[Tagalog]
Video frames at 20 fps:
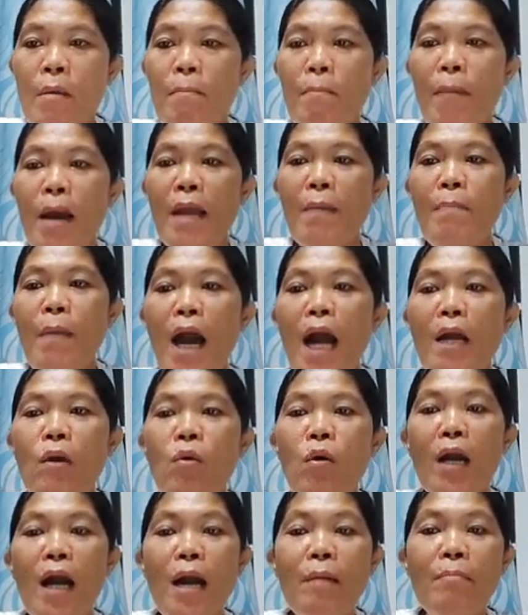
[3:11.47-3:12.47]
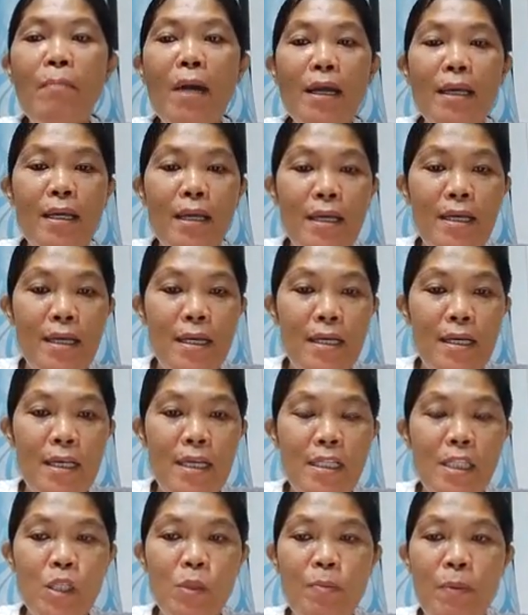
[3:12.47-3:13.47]
may bago kang magiging
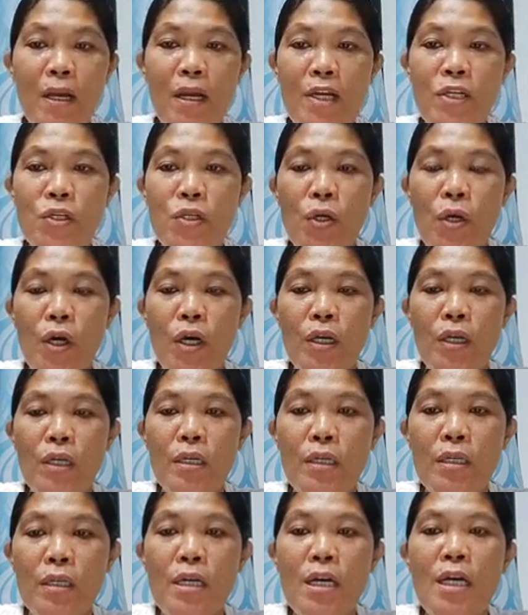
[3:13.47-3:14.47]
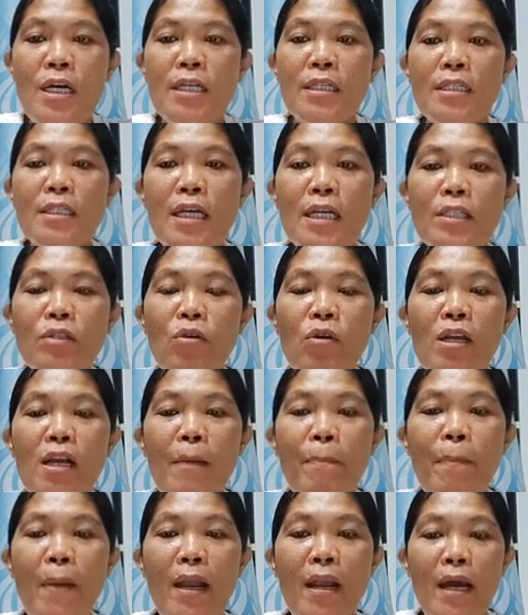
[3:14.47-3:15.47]
inspirasyon sa
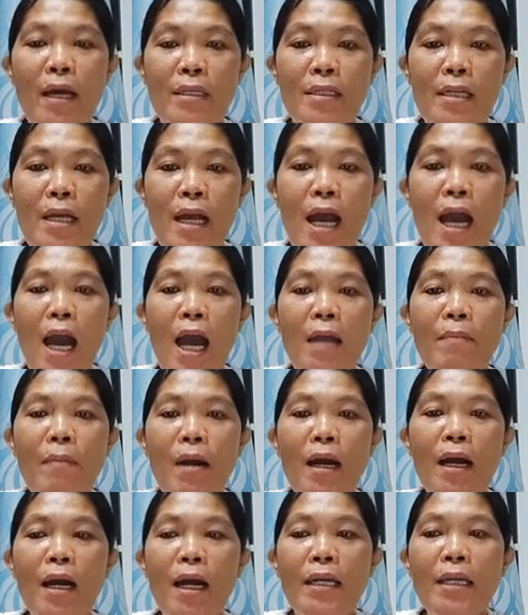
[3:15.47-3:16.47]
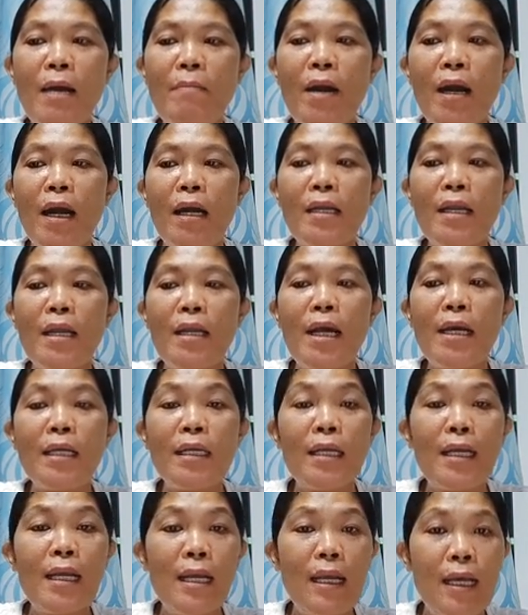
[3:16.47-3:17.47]
sulya pa lang niya ay makakadama ka na
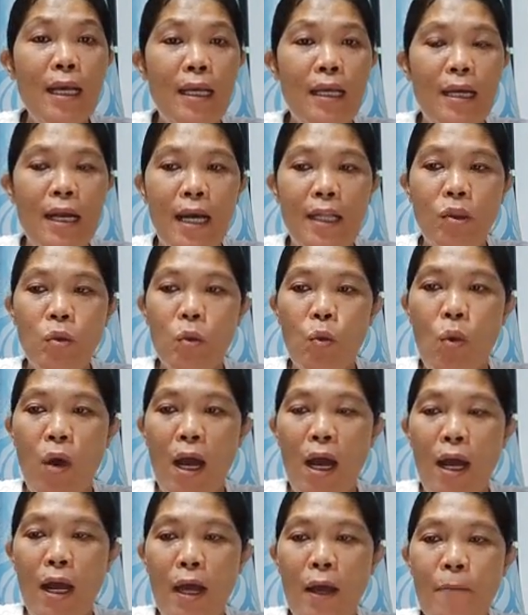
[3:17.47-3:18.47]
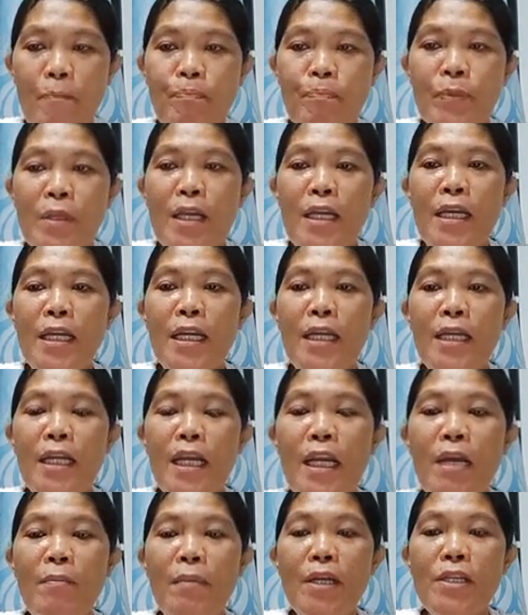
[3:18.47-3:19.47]
ng kilig at tuwa.
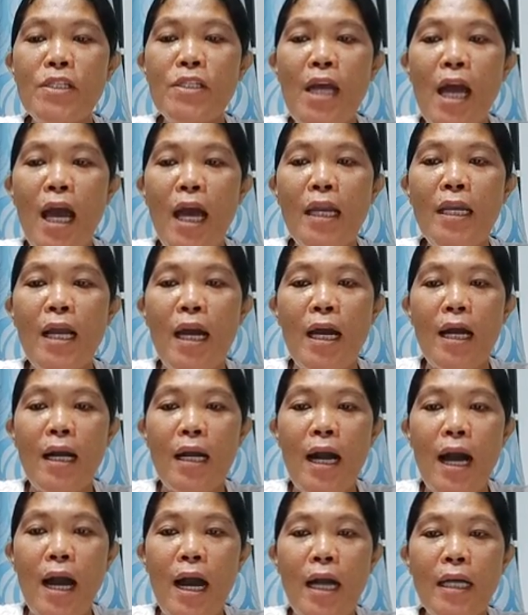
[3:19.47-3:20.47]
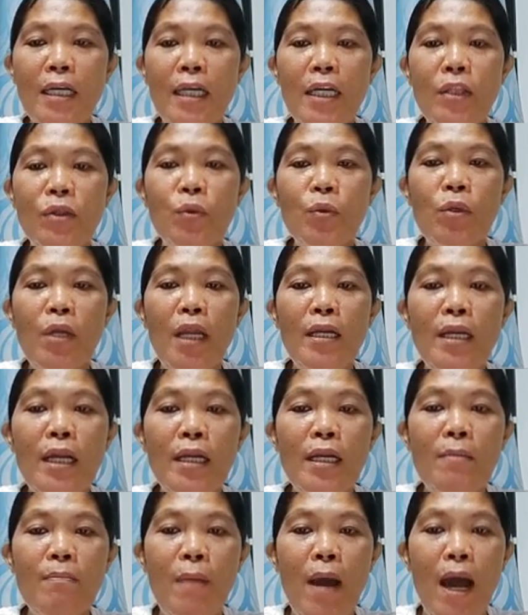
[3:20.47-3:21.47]
Hindi naman siya nakakaaki tulad
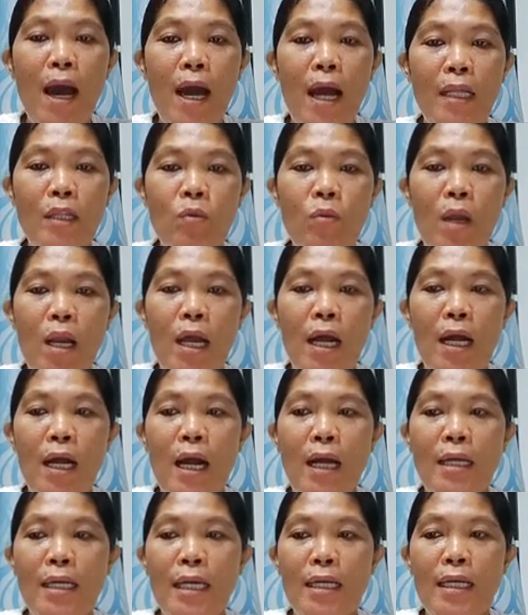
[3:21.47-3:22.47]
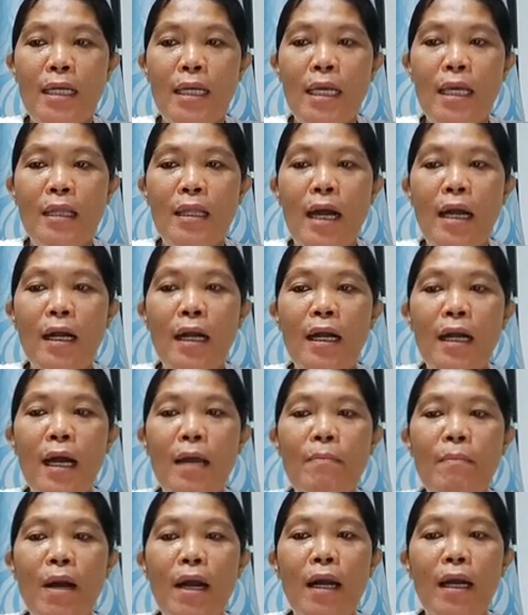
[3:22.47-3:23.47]
ng iba at wala kang nakikitang
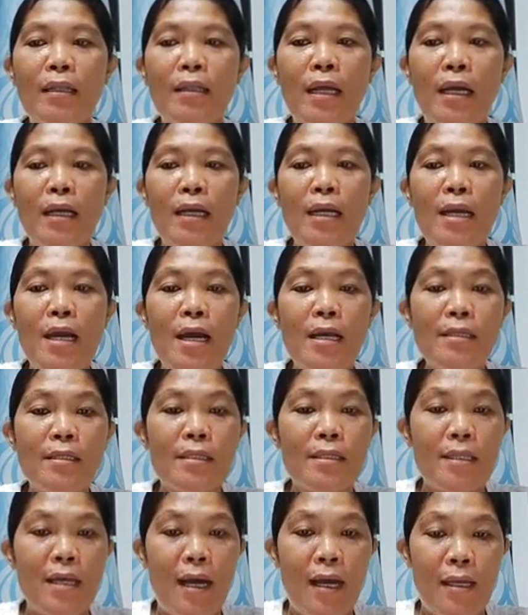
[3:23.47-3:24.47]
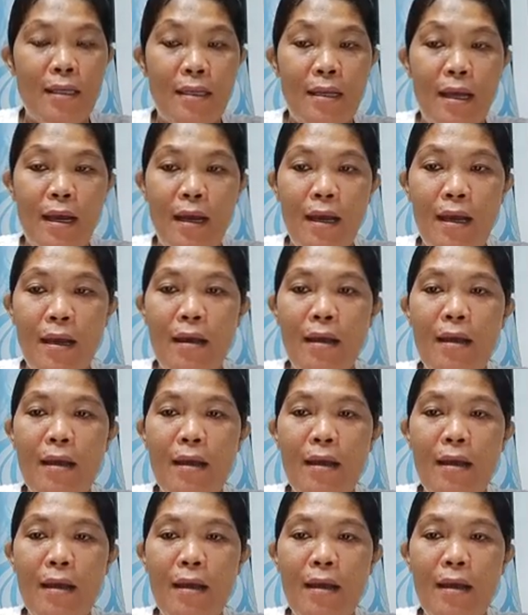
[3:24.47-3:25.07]
kakaibang katangian sa kanya.